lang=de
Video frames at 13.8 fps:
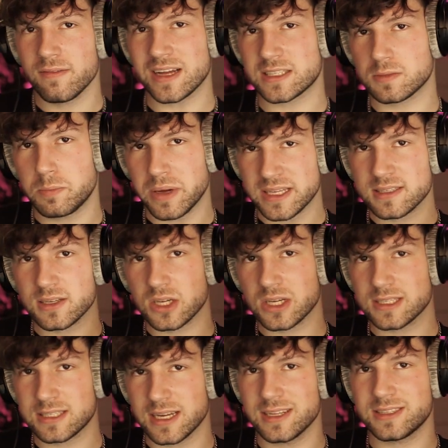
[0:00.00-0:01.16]
was
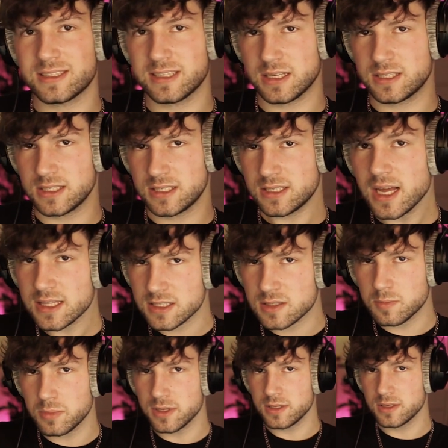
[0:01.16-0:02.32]
Besseres, als dass ich
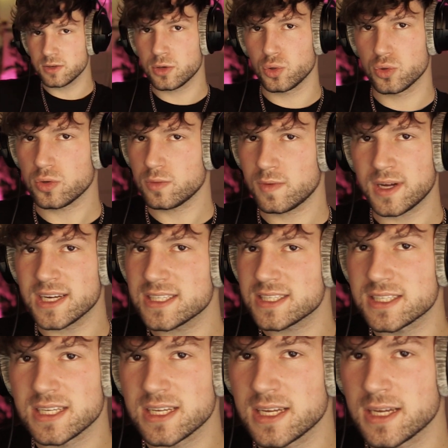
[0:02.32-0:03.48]
jetzt bin, oder was?